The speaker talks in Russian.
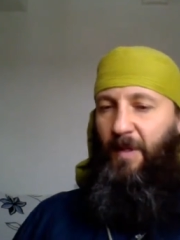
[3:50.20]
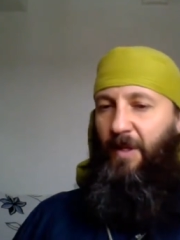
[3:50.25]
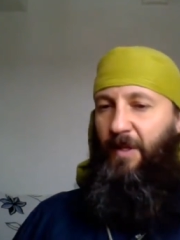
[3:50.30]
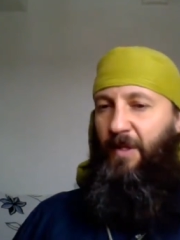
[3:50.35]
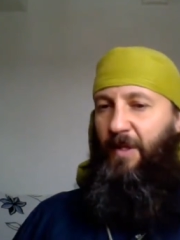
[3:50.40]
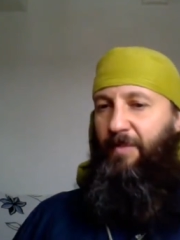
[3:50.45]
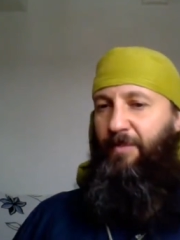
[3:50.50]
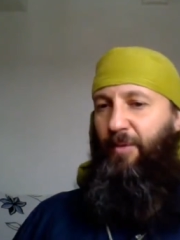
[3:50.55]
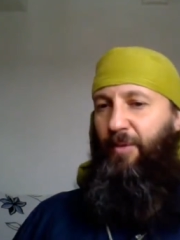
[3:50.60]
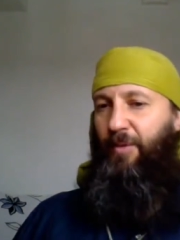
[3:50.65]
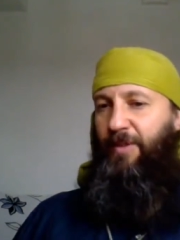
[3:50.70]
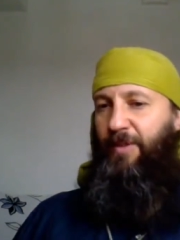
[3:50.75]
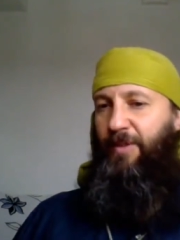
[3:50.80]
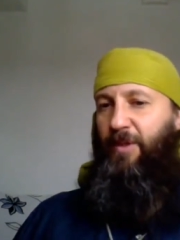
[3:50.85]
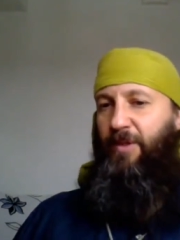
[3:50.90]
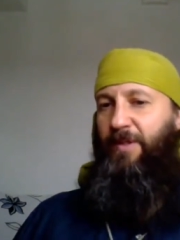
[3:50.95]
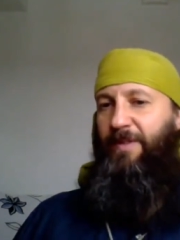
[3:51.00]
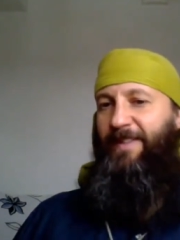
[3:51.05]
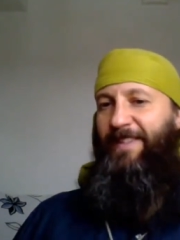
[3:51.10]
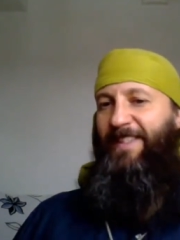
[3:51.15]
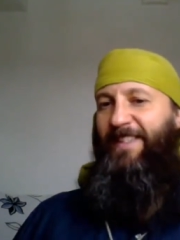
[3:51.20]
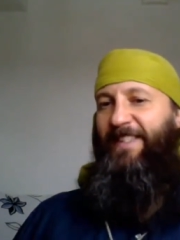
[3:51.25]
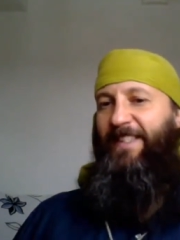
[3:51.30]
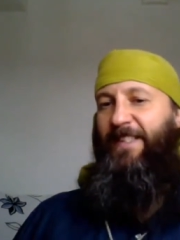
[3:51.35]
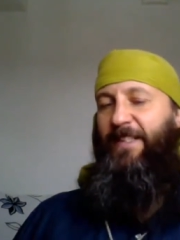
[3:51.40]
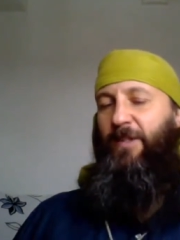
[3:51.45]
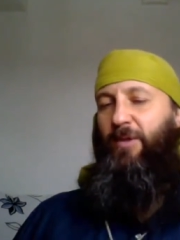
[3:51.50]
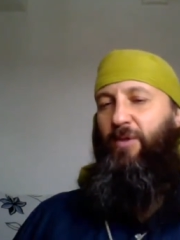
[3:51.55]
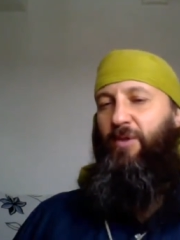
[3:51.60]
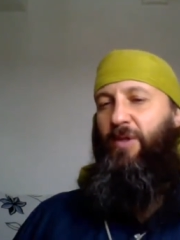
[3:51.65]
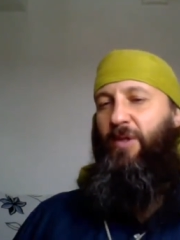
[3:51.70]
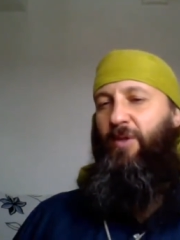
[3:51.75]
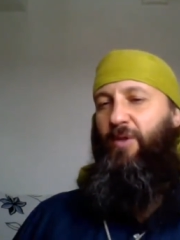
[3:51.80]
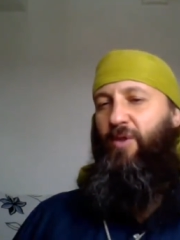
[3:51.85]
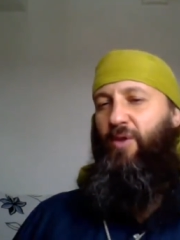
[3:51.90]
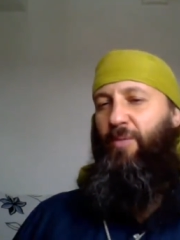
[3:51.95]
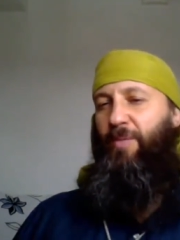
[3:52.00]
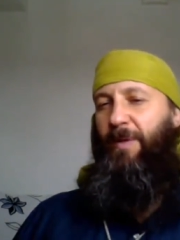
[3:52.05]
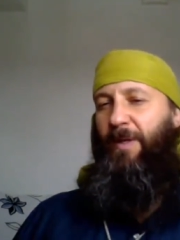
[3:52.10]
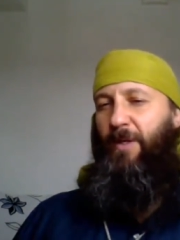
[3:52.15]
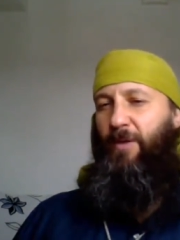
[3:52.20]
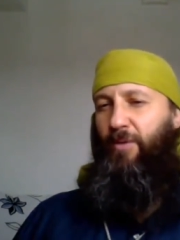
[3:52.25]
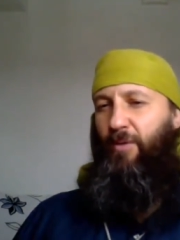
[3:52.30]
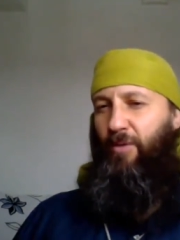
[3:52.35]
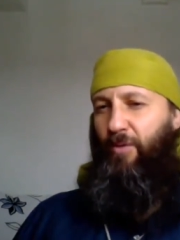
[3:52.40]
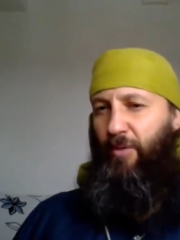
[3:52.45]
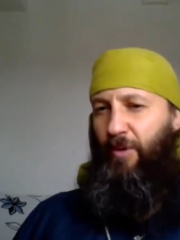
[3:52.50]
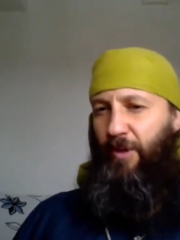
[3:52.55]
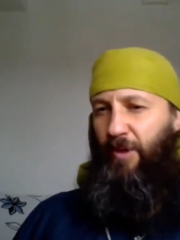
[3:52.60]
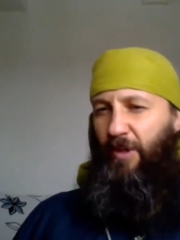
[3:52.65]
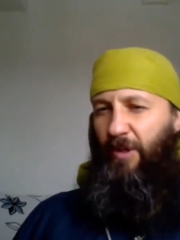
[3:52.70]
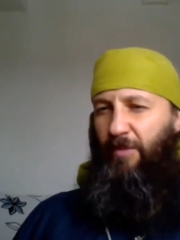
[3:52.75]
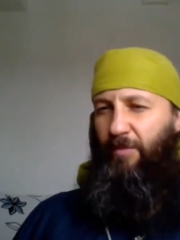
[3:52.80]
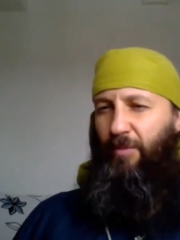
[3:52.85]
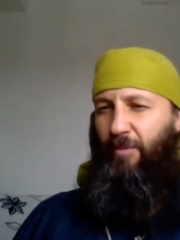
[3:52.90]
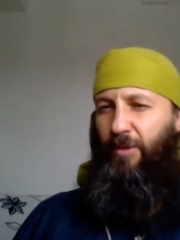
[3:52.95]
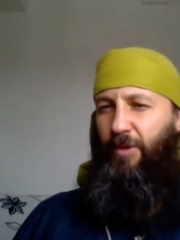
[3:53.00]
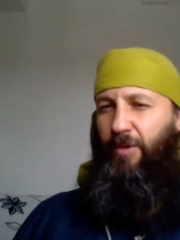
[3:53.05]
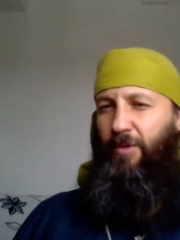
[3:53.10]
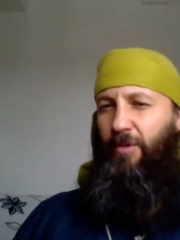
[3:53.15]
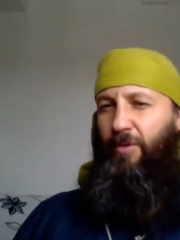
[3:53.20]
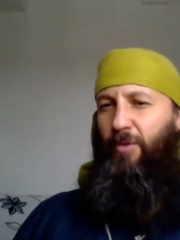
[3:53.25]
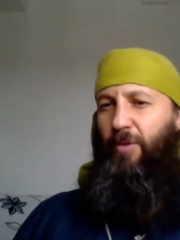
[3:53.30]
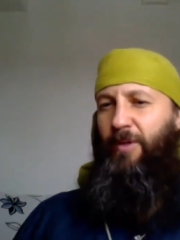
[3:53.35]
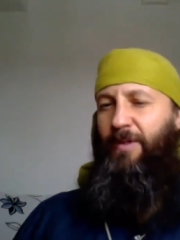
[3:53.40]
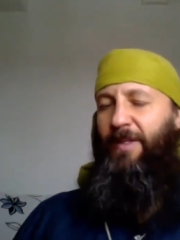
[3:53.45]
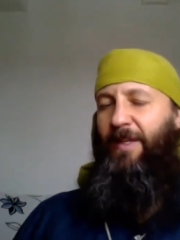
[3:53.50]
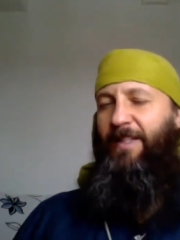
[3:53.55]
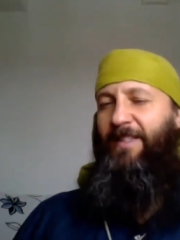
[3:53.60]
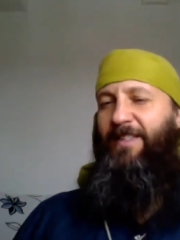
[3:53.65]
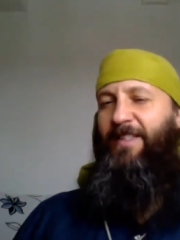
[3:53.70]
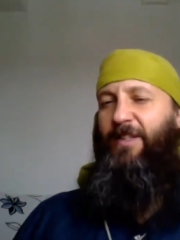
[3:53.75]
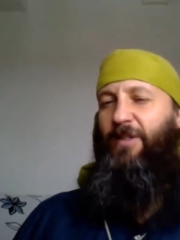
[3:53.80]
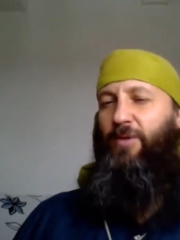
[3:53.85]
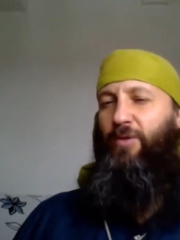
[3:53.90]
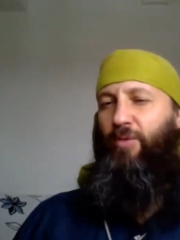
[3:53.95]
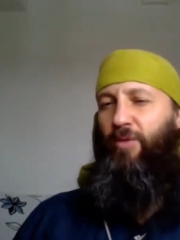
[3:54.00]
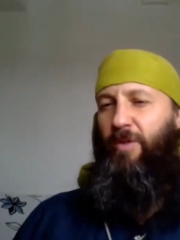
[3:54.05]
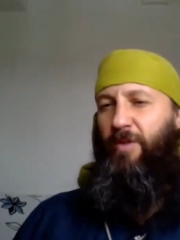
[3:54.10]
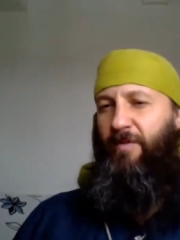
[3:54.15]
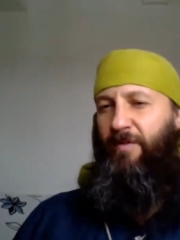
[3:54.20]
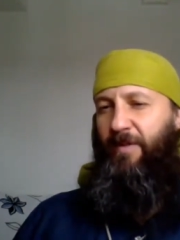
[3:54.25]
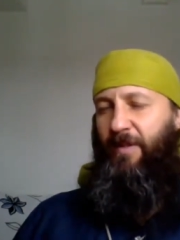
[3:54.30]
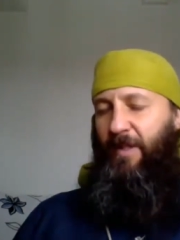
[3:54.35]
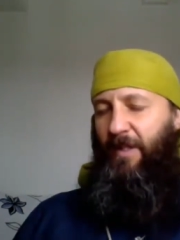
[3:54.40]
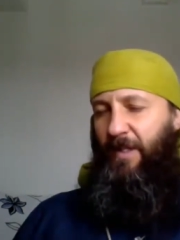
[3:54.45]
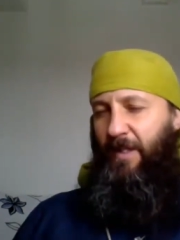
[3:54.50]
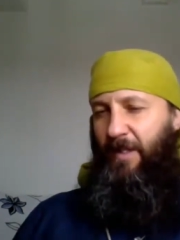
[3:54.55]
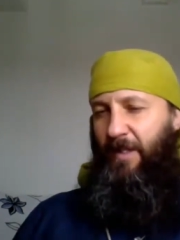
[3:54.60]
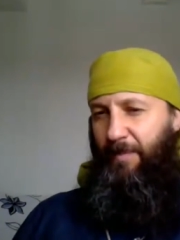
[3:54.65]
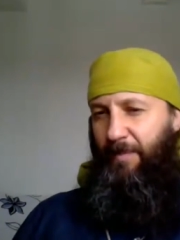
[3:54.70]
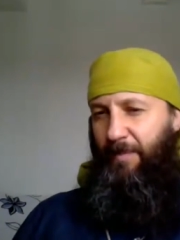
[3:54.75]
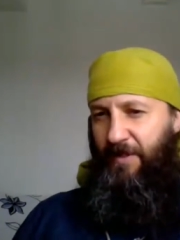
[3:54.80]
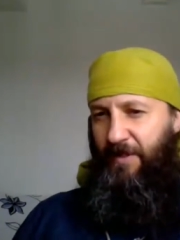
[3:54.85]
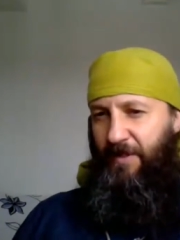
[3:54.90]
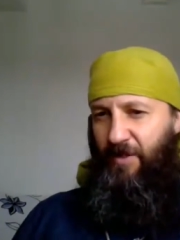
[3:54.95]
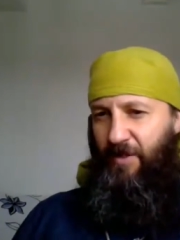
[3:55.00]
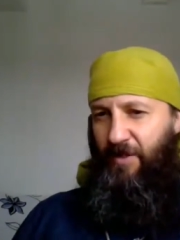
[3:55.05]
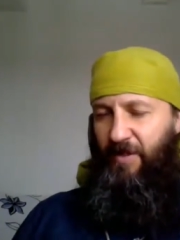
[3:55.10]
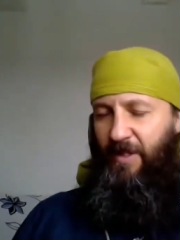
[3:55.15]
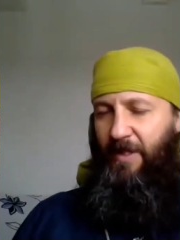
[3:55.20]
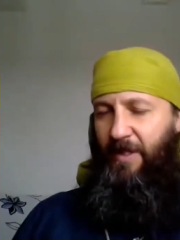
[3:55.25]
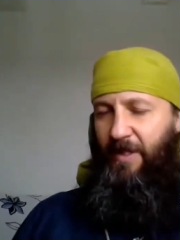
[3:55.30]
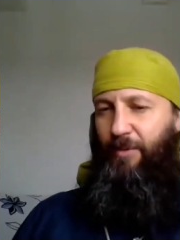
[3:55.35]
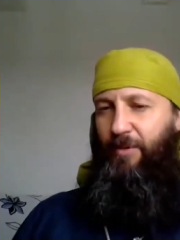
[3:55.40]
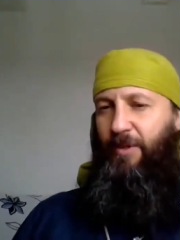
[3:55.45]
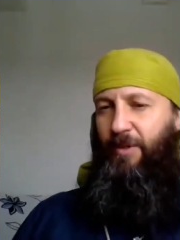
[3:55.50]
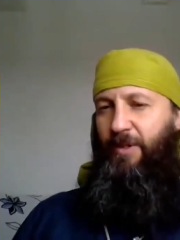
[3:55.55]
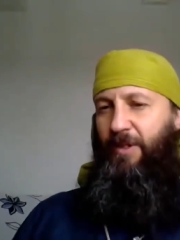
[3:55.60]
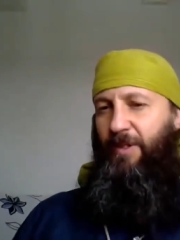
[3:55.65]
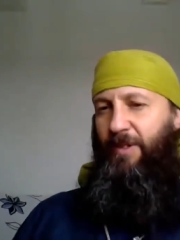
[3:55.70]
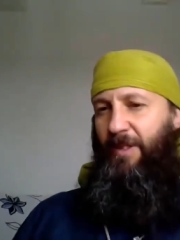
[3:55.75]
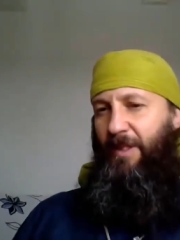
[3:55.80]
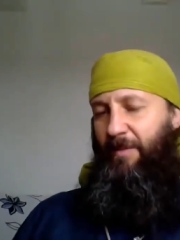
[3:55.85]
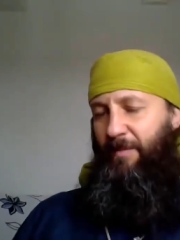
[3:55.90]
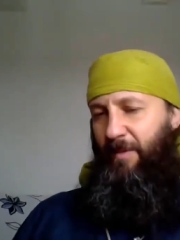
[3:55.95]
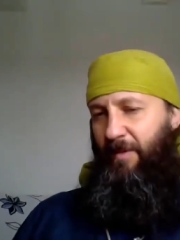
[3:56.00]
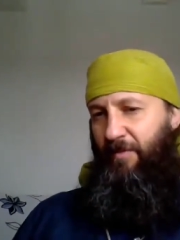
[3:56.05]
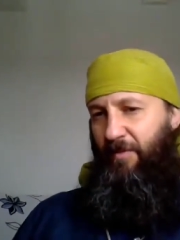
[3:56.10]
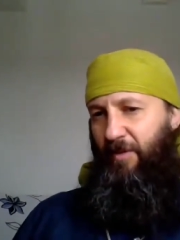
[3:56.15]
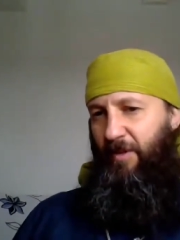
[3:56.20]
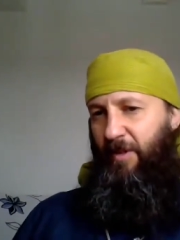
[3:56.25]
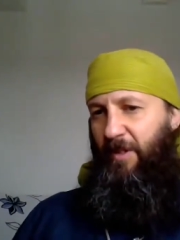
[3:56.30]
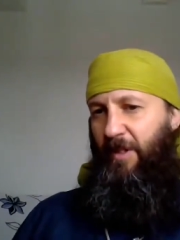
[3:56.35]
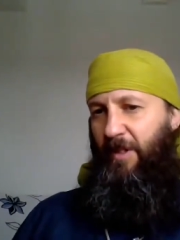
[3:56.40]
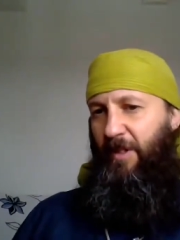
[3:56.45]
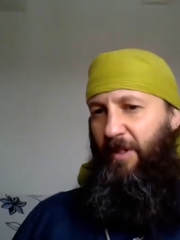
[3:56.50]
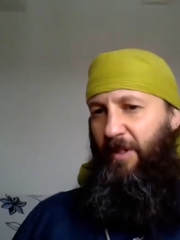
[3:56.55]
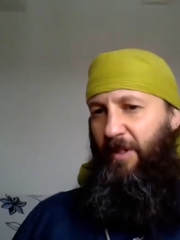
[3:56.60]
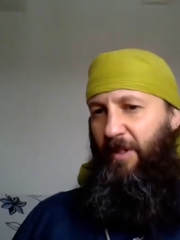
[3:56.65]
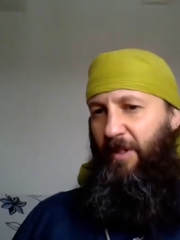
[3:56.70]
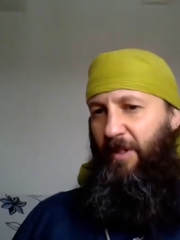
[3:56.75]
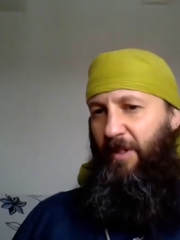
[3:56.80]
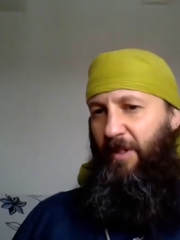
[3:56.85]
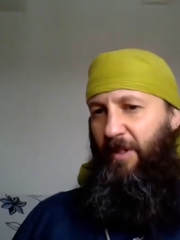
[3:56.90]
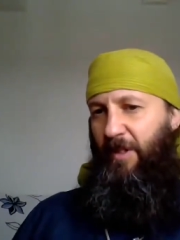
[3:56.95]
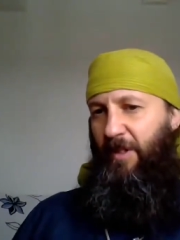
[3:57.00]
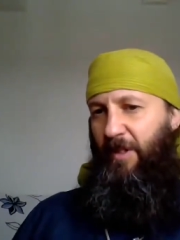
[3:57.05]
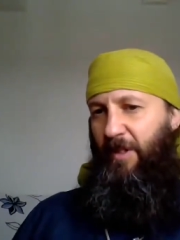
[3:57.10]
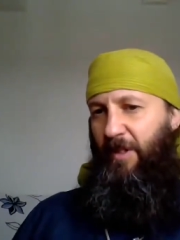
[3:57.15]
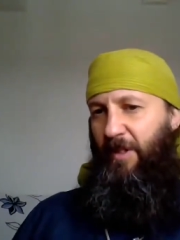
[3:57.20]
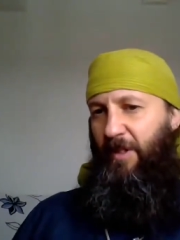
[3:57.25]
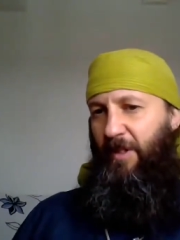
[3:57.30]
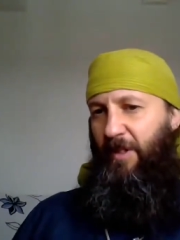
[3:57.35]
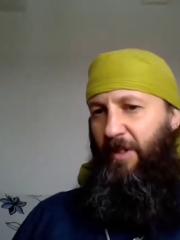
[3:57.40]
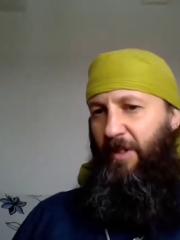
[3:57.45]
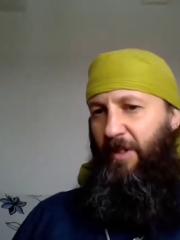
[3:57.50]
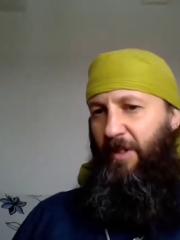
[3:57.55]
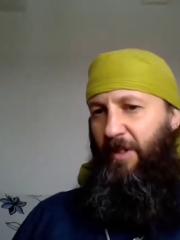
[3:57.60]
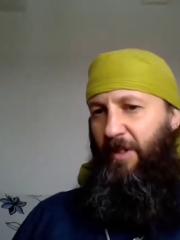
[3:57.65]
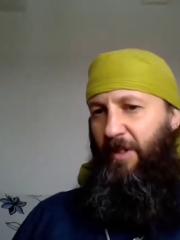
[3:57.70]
не будет загрязнять окружающую природу и не будет только тратить ресурсов на поддерживание работы системы. Вот это транспорт будущего.